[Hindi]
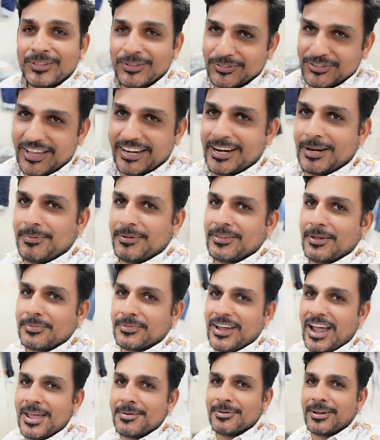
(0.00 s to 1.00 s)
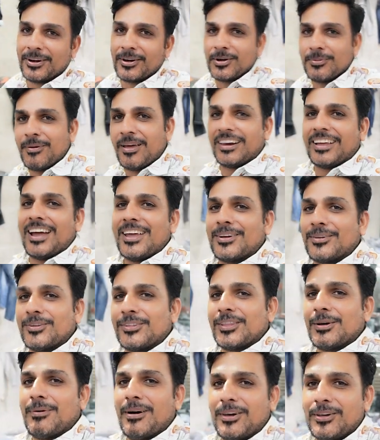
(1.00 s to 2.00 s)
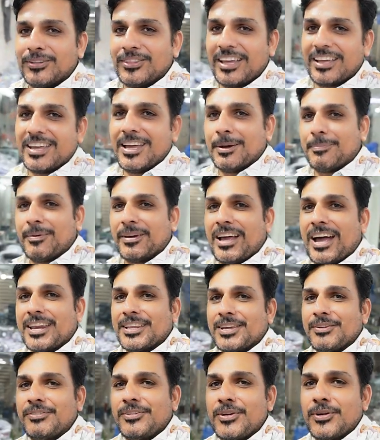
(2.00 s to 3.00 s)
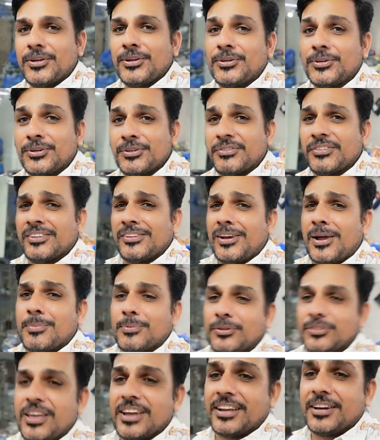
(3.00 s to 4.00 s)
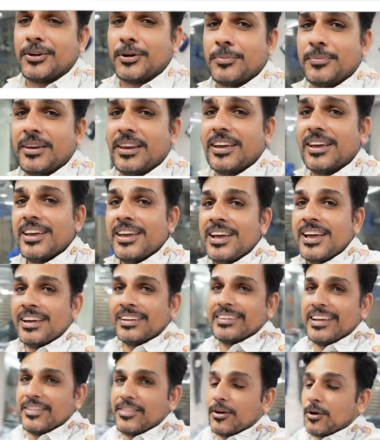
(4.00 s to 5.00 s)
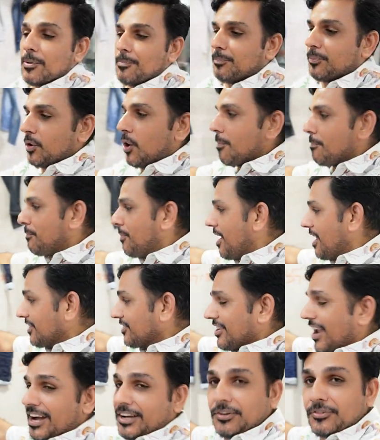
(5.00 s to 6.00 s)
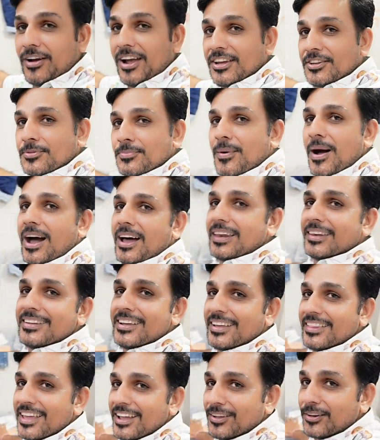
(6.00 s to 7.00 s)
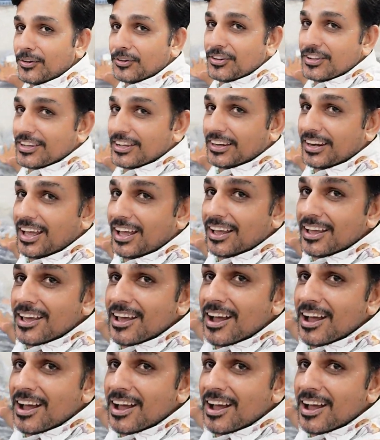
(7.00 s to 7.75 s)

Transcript: तो चैनल भी सब्सक्राइब कर लो बेल का आइकॉन दबा लो ताकि हर प्रकार की वीडियो की नोटिफिकेशन आपको देखने को मिले ये देखो प्रॉपर सेट वाइज माल ये देख लो ठीक है ना